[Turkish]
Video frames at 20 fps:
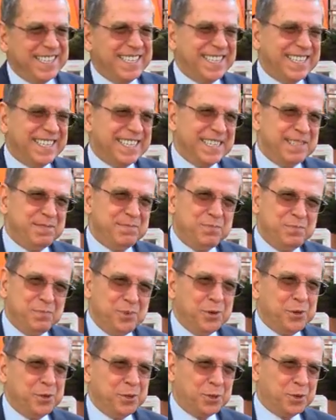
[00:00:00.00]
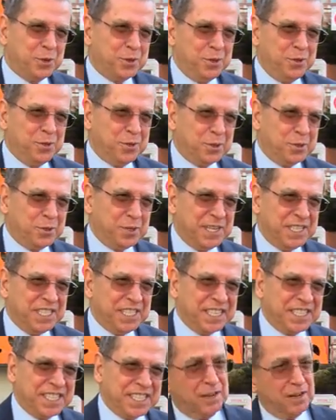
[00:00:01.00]
e, bu sorun
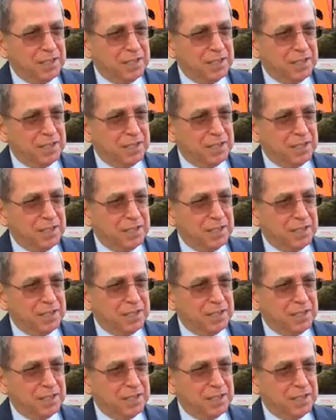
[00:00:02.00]
çözülecektir.